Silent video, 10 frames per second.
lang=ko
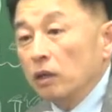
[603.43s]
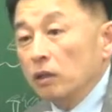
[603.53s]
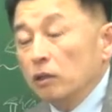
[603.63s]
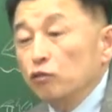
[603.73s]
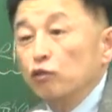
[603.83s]

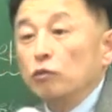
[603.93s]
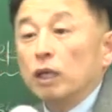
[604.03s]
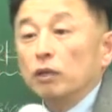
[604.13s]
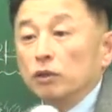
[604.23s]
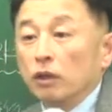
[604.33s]
그
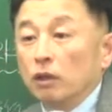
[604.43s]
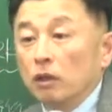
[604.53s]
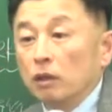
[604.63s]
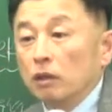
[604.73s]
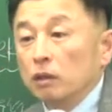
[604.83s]
궁금한 거죠.
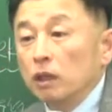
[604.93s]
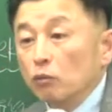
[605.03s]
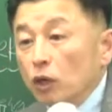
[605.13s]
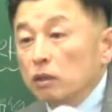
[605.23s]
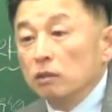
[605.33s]
그때
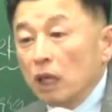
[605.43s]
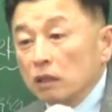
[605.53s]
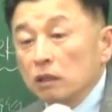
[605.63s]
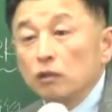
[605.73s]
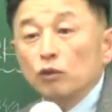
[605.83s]
모았던
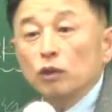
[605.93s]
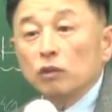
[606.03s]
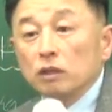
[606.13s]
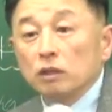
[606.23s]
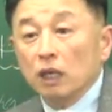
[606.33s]
닭들은 어디로
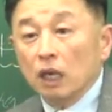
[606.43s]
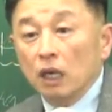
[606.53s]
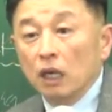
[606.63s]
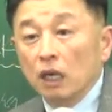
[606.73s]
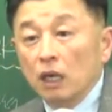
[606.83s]
갔을까?
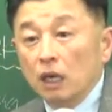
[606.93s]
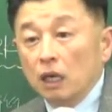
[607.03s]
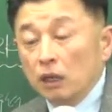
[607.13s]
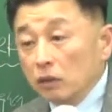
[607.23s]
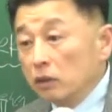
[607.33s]

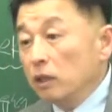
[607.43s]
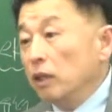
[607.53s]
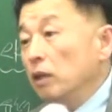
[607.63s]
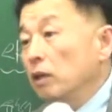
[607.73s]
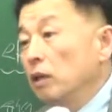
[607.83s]

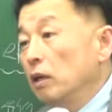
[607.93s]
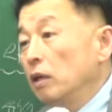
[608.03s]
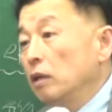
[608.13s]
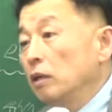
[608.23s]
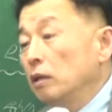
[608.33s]
그렇잖아요.
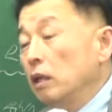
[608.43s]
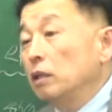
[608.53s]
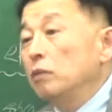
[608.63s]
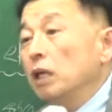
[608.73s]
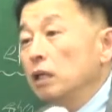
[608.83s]

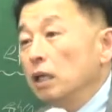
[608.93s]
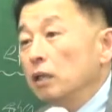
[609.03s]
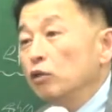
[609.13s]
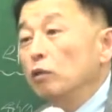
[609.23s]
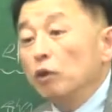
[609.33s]
걔들
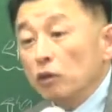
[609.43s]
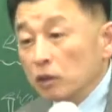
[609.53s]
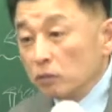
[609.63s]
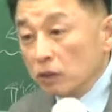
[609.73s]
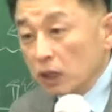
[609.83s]
만약에
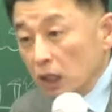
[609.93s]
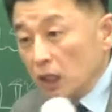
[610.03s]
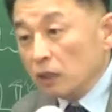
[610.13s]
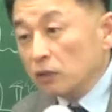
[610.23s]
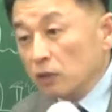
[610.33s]
털벗겼으면 큰일
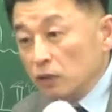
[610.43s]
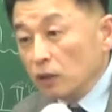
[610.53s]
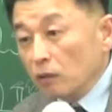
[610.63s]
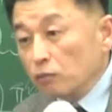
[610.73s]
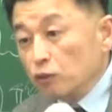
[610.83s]
나는 거예요.
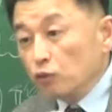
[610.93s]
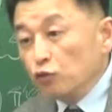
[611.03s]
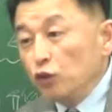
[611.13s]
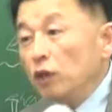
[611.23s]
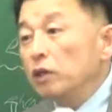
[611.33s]
그죠? 무조건
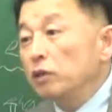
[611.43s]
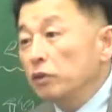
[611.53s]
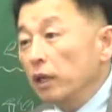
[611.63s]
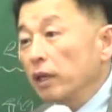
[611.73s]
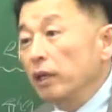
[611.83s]
튀겨야
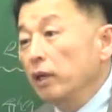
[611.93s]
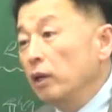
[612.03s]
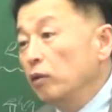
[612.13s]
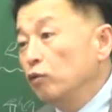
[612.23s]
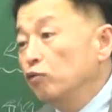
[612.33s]
되는데
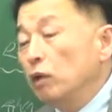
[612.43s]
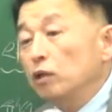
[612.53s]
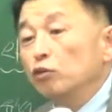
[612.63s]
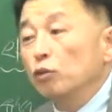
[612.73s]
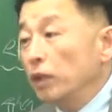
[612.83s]
그걸 누가
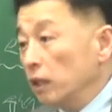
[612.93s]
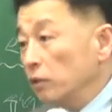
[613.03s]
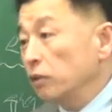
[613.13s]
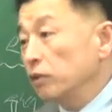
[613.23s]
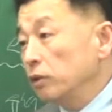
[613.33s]
더
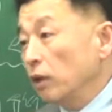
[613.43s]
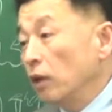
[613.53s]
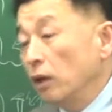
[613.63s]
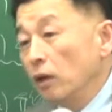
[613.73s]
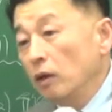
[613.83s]
소비하겠어요. 그죠?
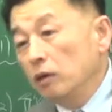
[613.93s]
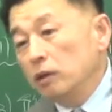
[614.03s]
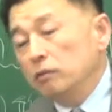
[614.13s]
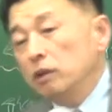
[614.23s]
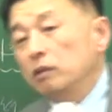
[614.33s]

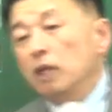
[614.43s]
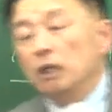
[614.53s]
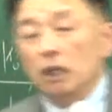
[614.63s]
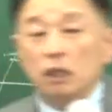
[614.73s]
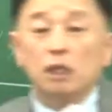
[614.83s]
그럼 그런
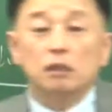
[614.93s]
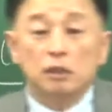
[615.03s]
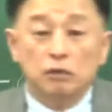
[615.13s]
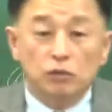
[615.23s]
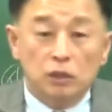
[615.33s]
사단이
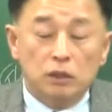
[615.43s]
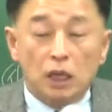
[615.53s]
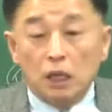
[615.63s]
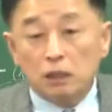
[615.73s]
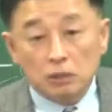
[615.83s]
날지를 우리는
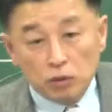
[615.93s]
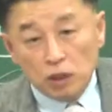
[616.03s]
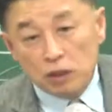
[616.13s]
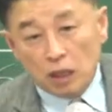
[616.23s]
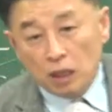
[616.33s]
알았다
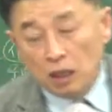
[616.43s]
몰랐다.